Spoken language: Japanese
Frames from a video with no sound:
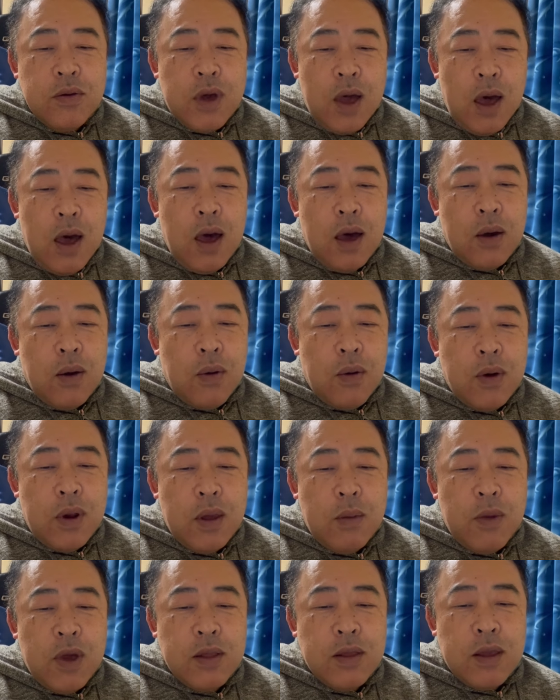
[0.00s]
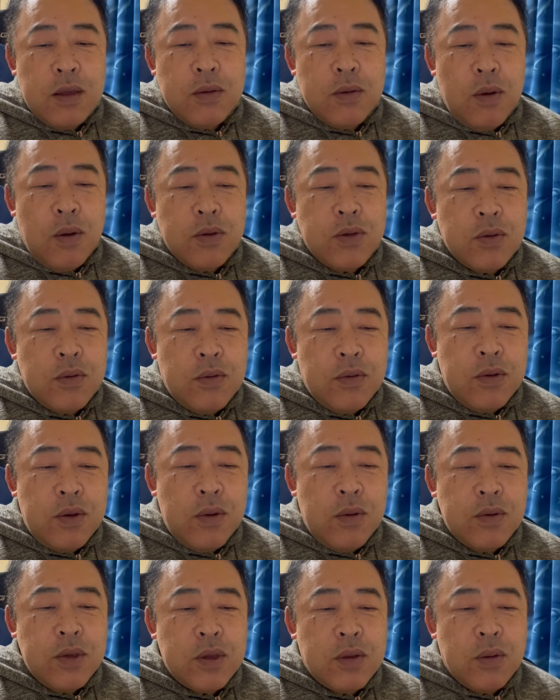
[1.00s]
がこれまでの食
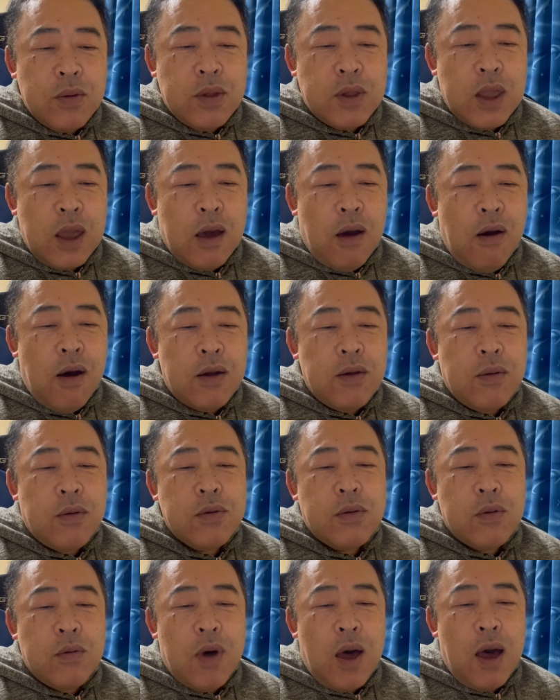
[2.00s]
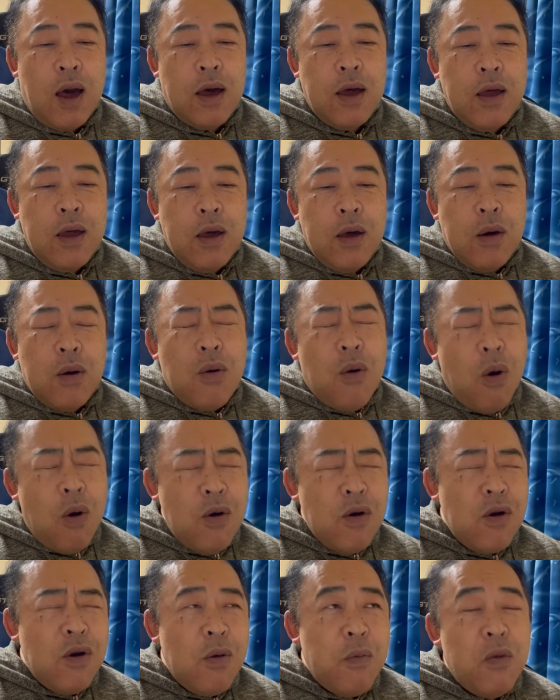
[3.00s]
料にとって変わることは
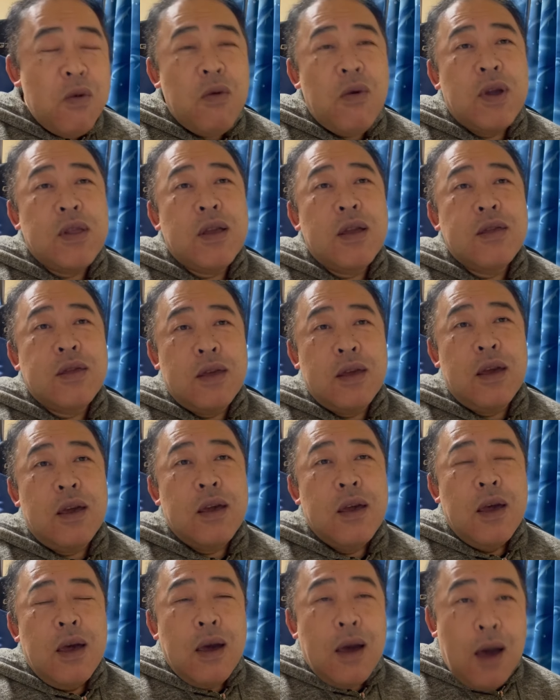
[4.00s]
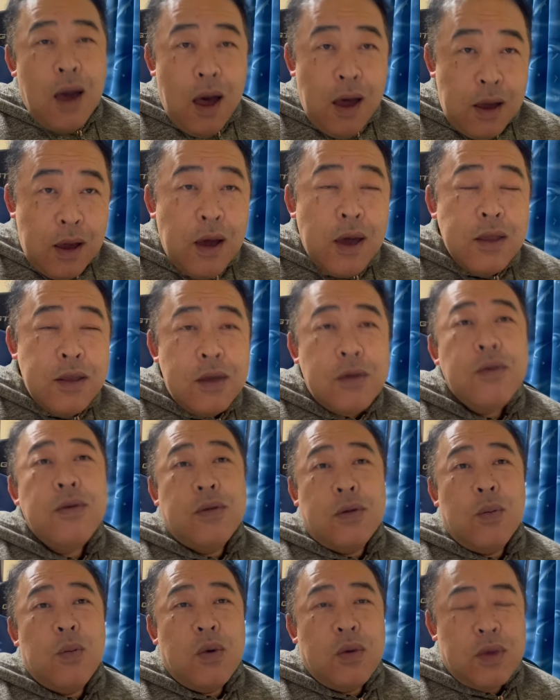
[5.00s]
今後も私考えにくい
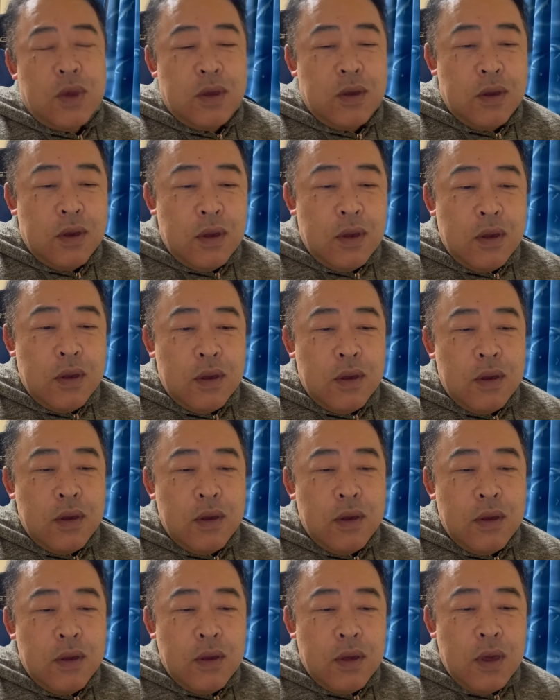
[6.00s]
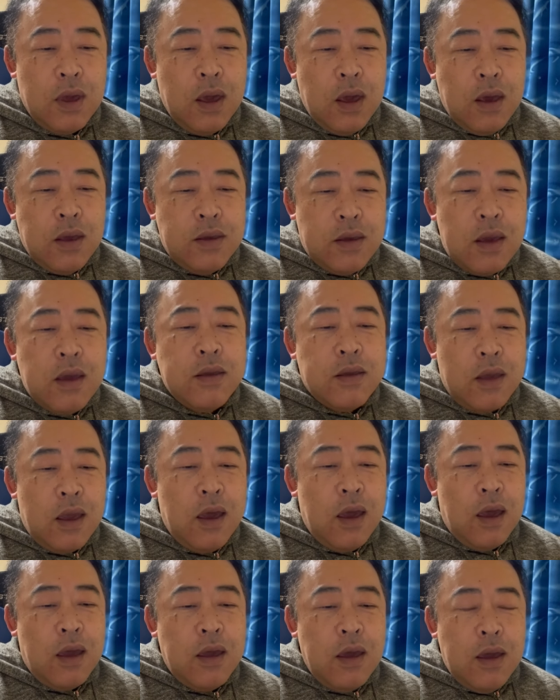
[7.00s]
と思うんですせい
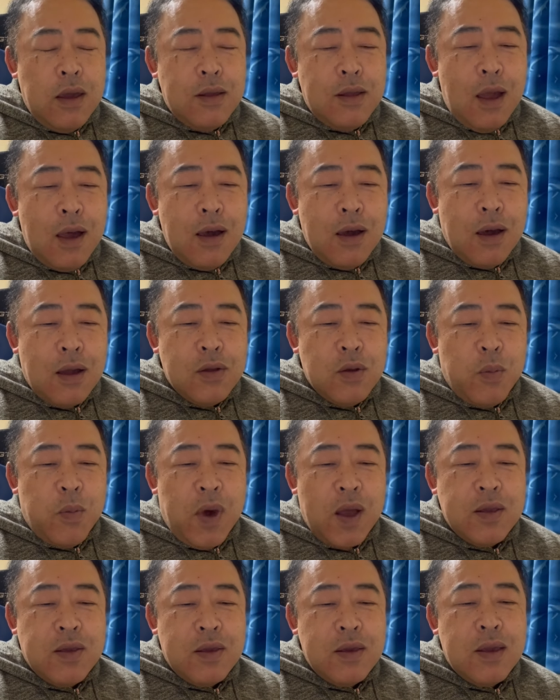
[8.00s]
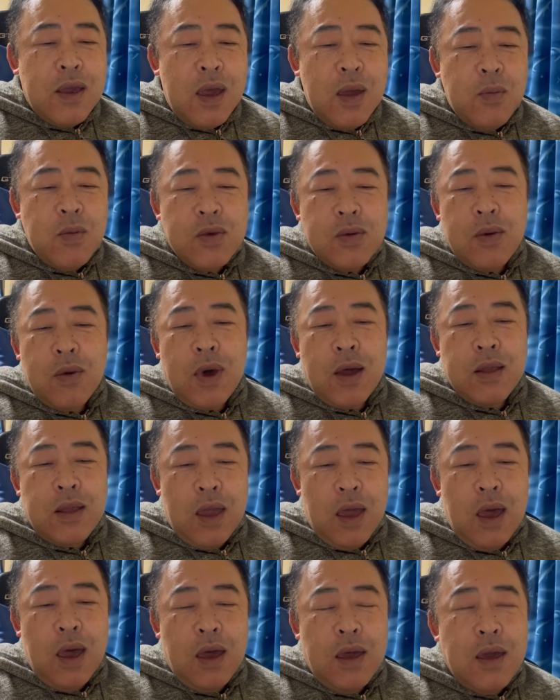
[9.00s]
ぜい何かの罰ゲームとか
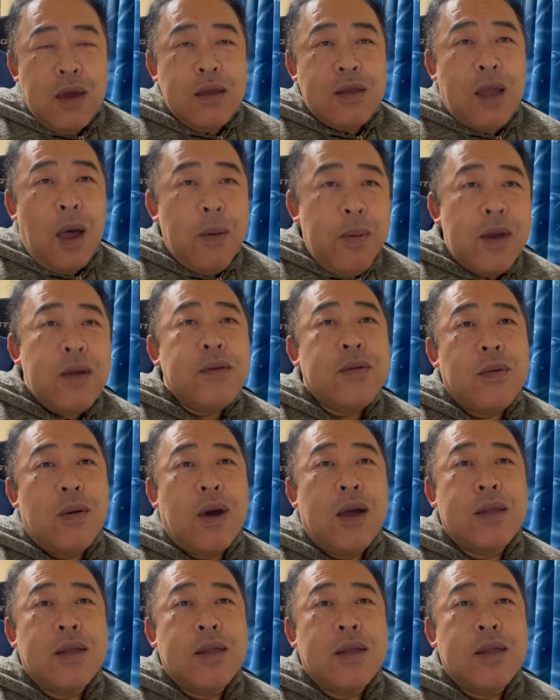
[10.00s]
で食べるとかっ